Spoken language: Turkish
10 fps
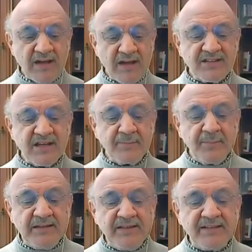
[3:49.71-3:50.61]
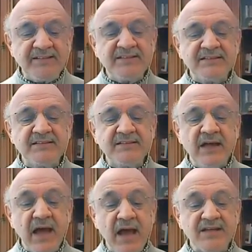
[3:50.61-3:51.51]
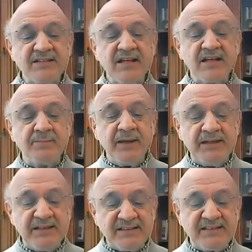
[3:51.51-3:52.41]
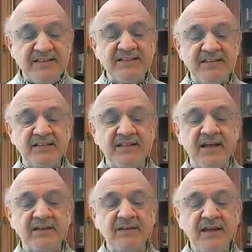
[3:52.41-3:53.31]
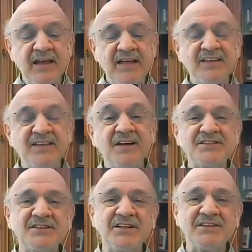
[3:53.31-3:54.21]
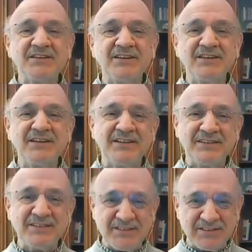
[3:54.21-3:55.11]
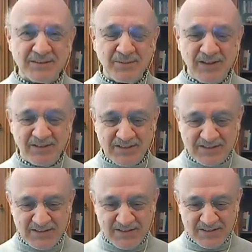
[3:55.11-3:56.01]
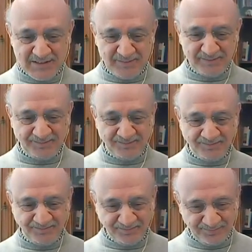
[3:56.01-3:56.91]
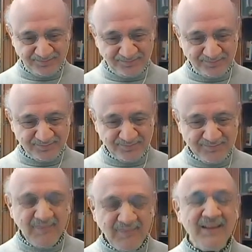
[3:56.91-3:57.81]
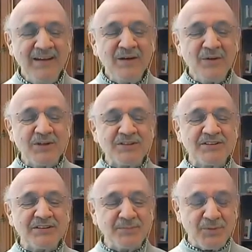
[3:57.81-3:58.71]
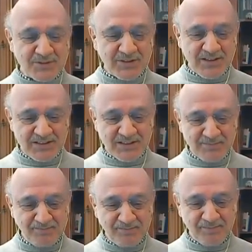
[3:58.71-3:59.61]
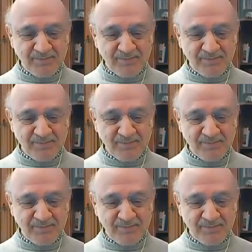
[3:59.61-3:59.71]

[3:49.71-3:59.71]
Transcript: her şey belirsiz her şey belirsiz iken yaz tatilini nasıl planlayacağız? Hmm. Washington Post'a geçtim.